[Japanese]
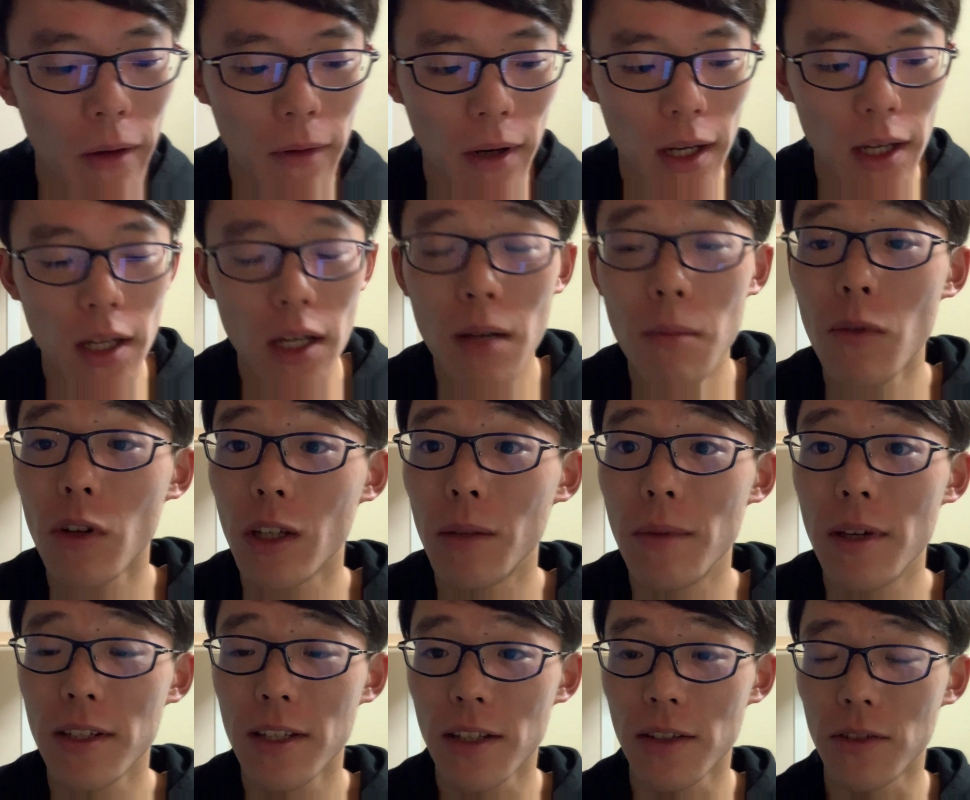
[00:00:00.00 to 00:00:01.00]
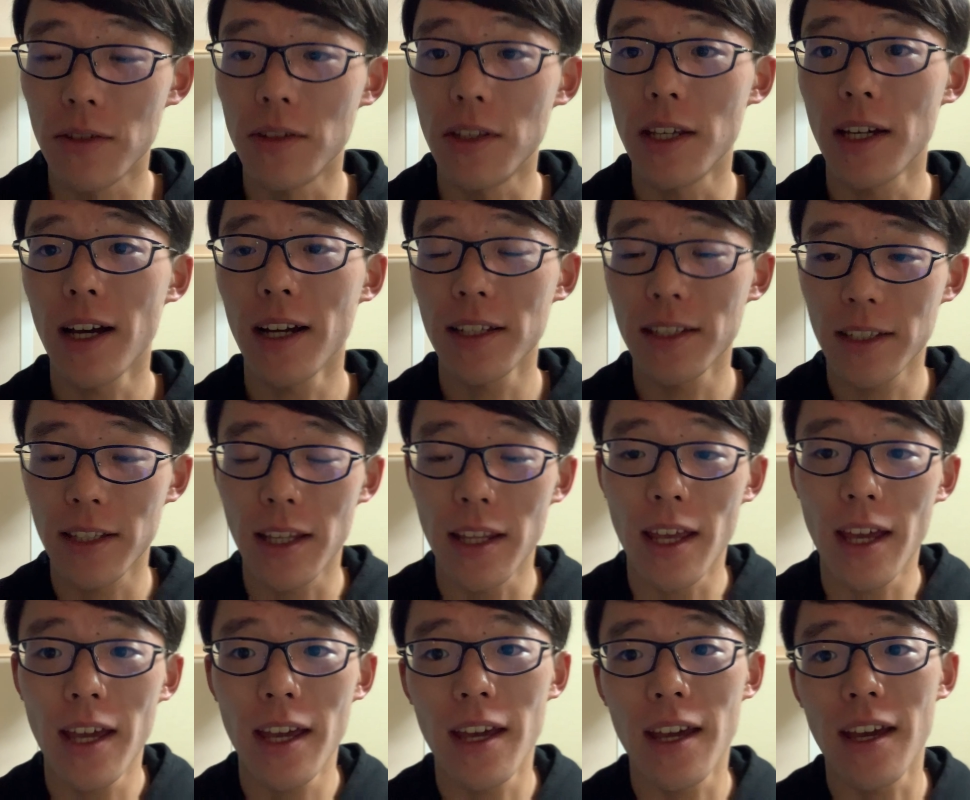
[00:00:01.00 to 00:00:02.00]
は模擬面接に関して
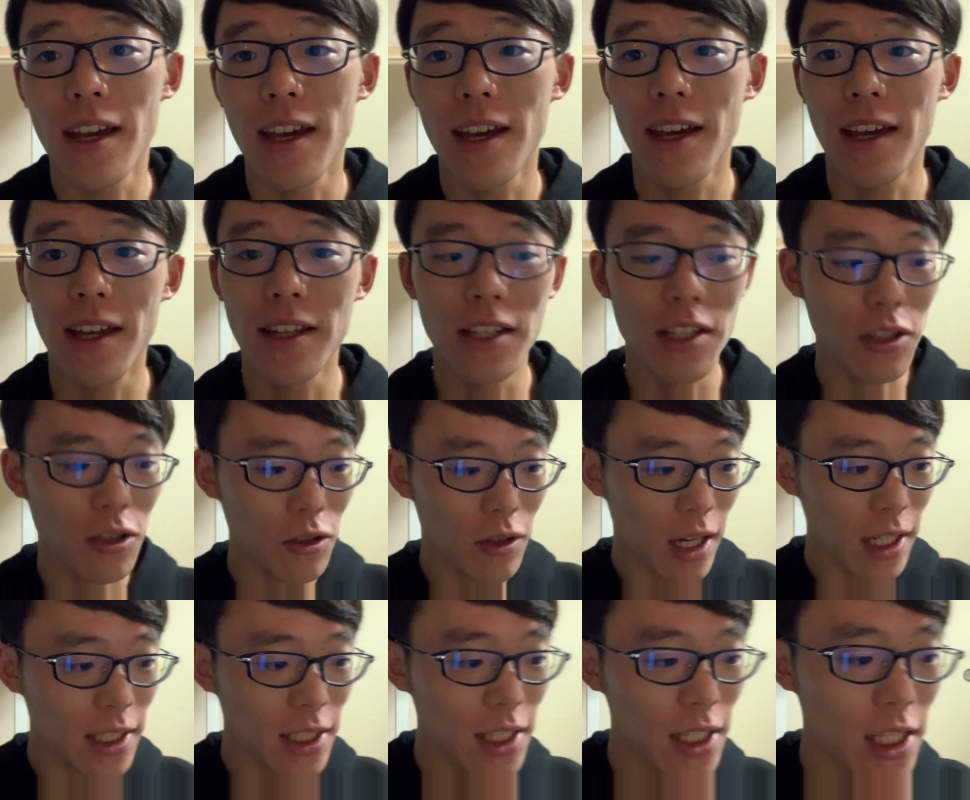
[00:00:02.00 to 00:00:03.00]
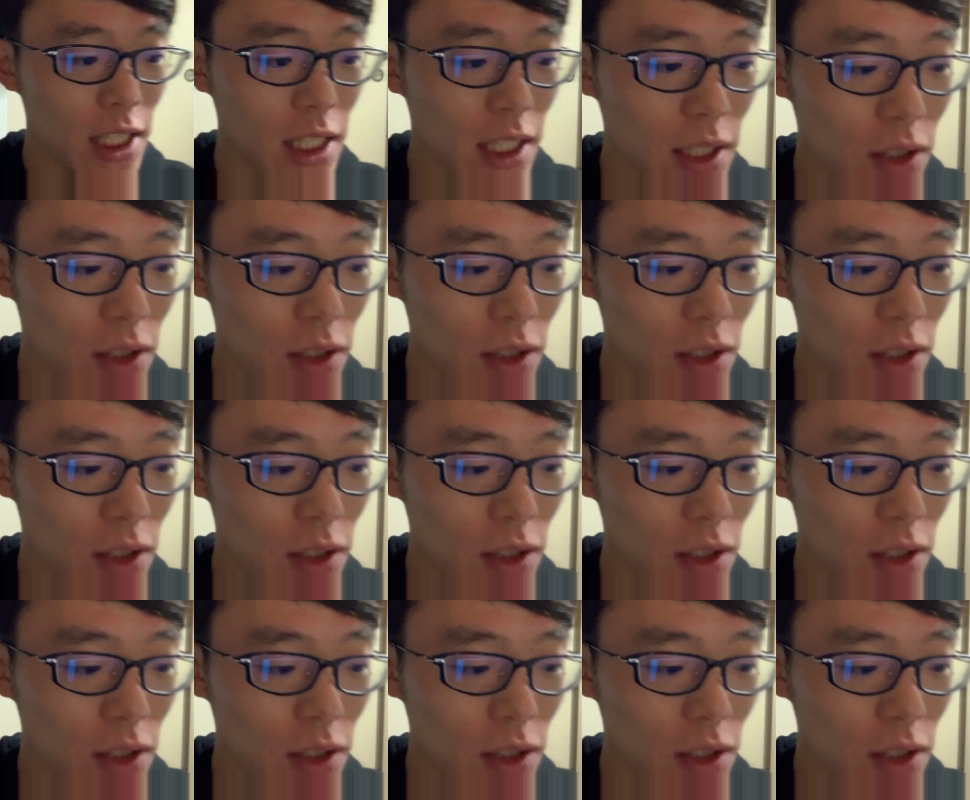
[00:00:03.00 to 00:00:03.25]
ね、えー、28日、